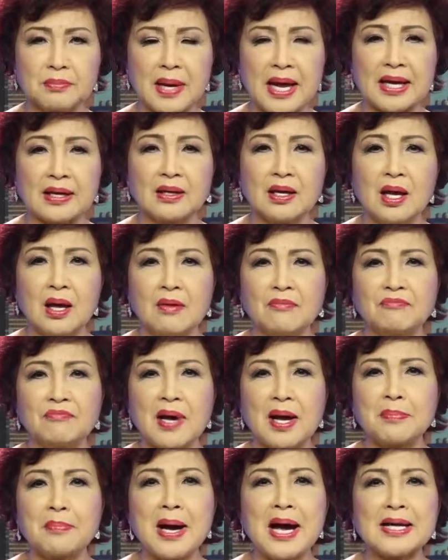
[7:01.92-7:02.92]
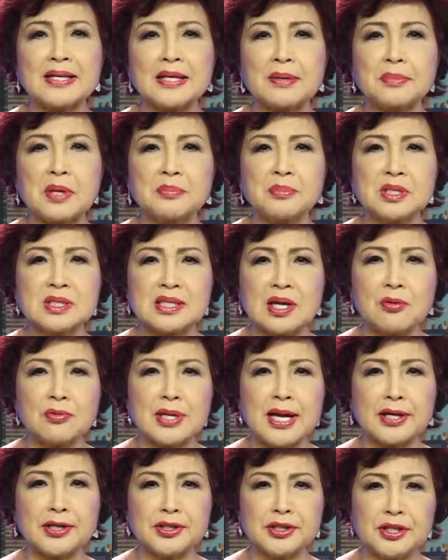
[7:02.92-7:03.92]
mạng và ba trăm năm mươi sáu
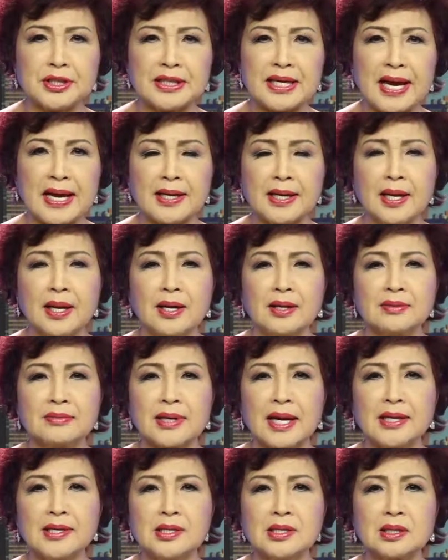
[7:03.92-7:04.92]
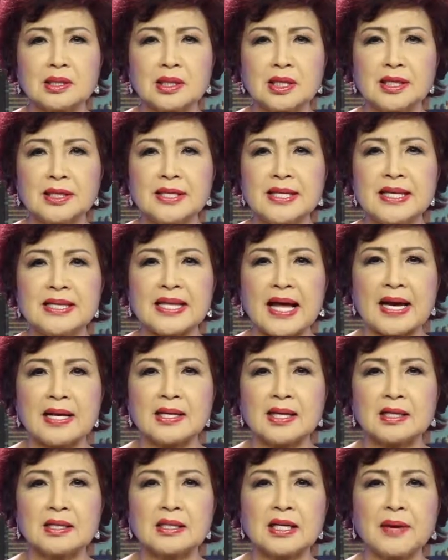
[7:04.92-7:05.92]
nghìn người khác đã được lệnh di tản
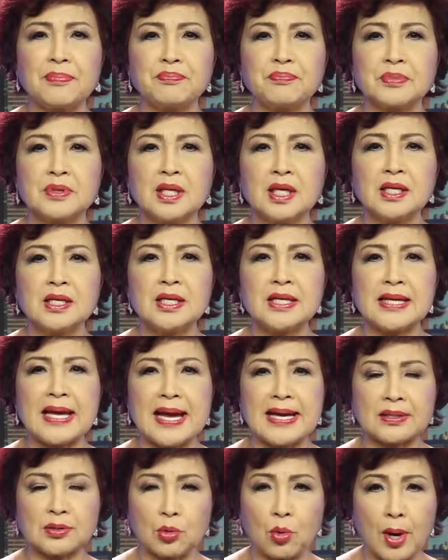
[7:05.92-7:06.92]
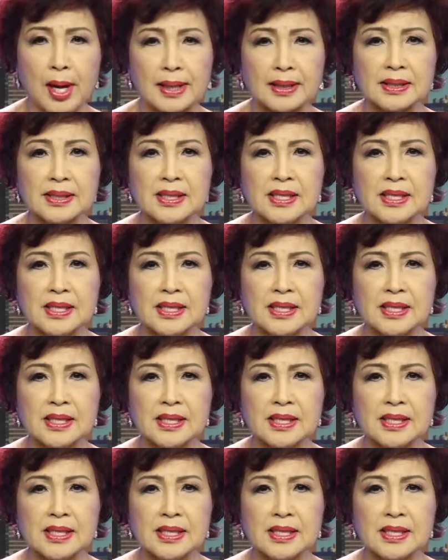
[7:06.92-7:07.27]
khẩn cấp tới nơi an toàn